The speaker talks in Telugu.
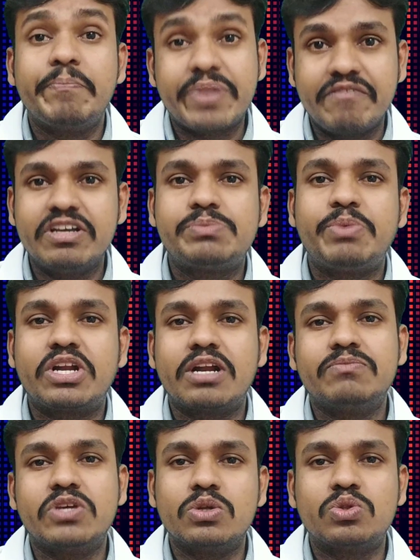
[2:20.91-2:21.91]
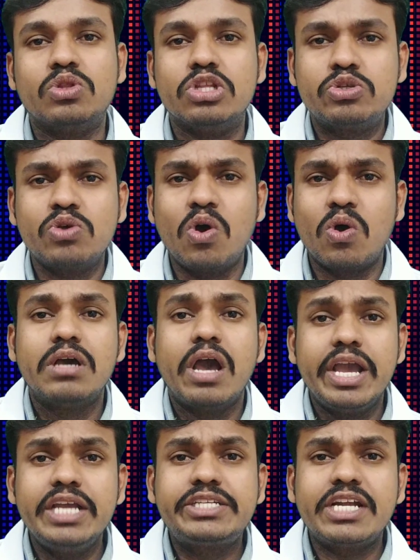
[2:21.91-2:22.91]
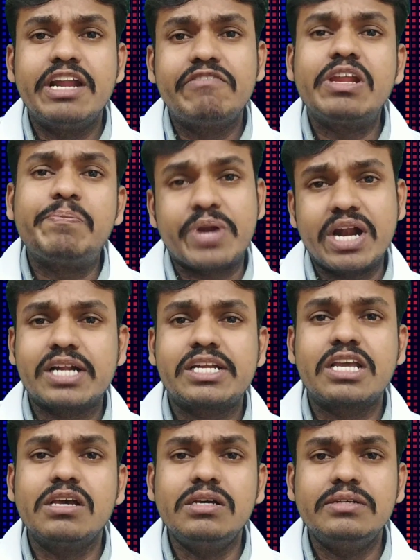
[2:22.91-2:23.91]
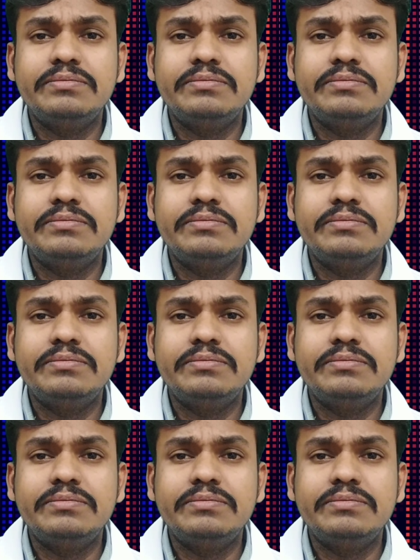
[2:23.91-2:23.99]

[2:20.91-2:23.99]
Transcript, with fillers: ప్రవేశపెట్టడం జరుగుతుంది సో ఈచ్ అండ్ ఎవ్రీ ప్రోడక్ట్ కి